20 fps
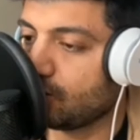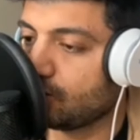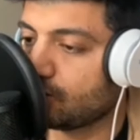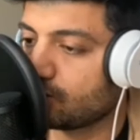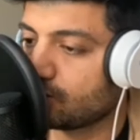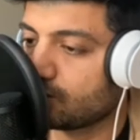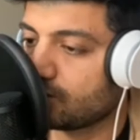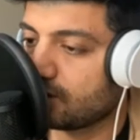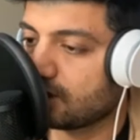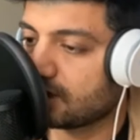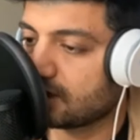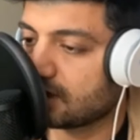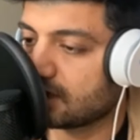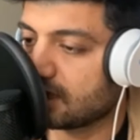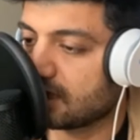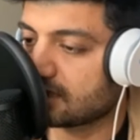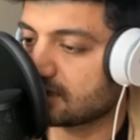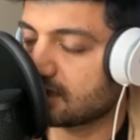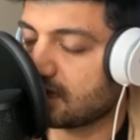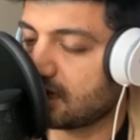yoğur
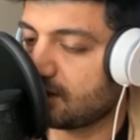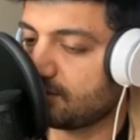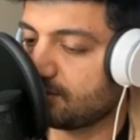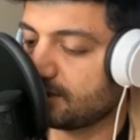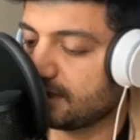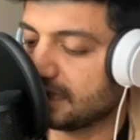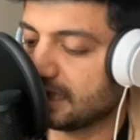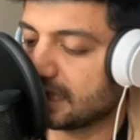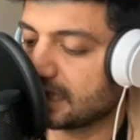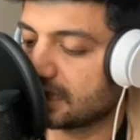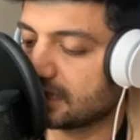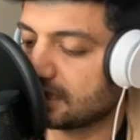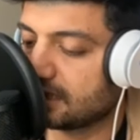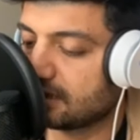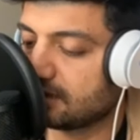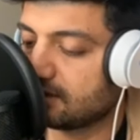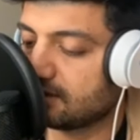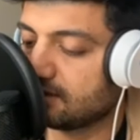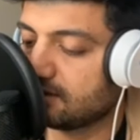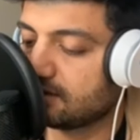gazabını
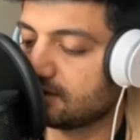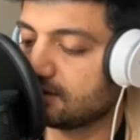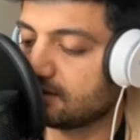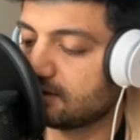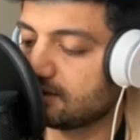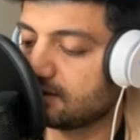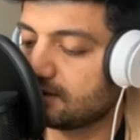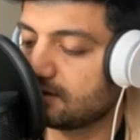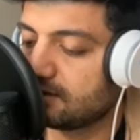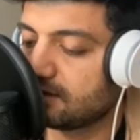yaradanın.